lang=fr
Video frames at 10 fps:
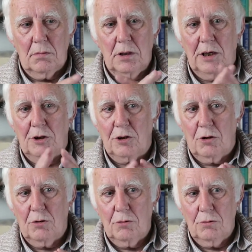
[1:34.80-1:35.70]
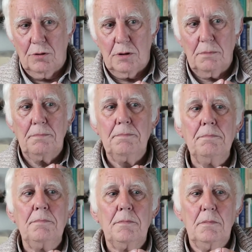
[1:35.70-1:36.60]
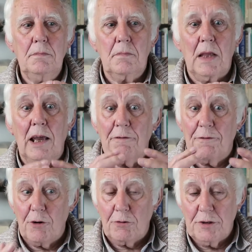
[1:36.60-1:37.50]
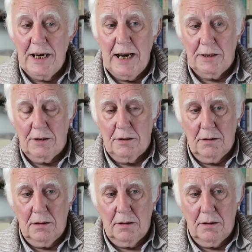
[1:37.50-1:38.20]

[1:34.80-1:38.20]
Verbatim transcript: des choses et font naître